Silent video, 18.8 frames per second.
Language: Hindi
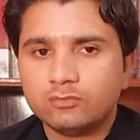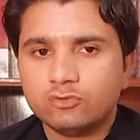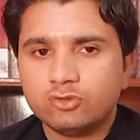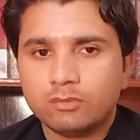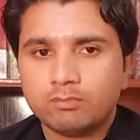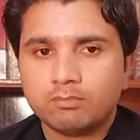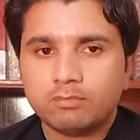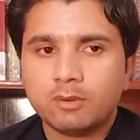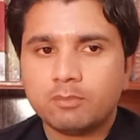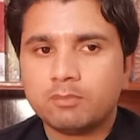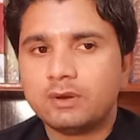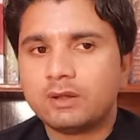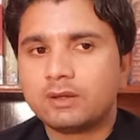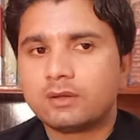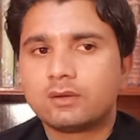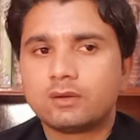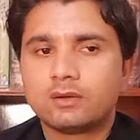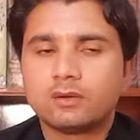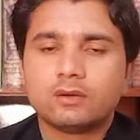जब
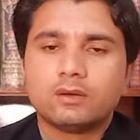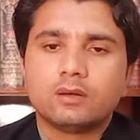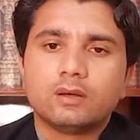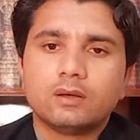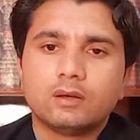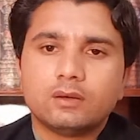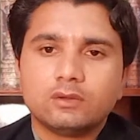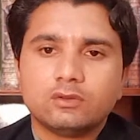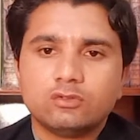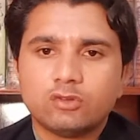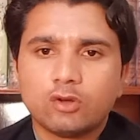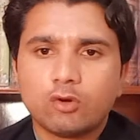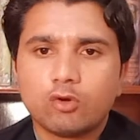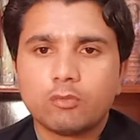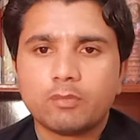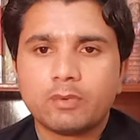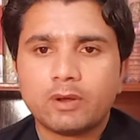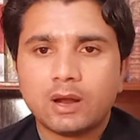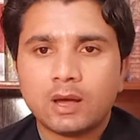पब्लिक
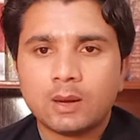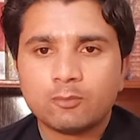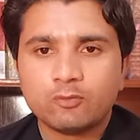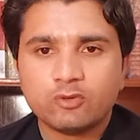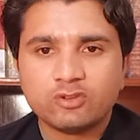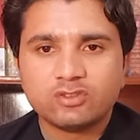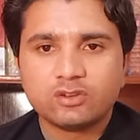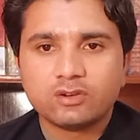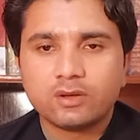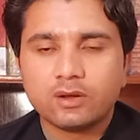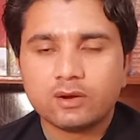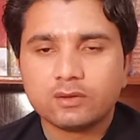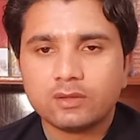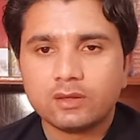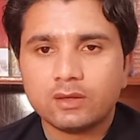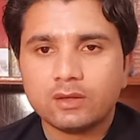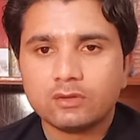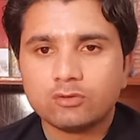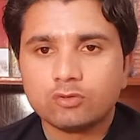जगहों पर आप विज़िट
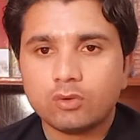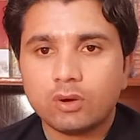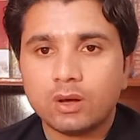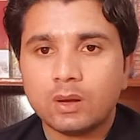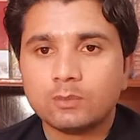करते हैं सो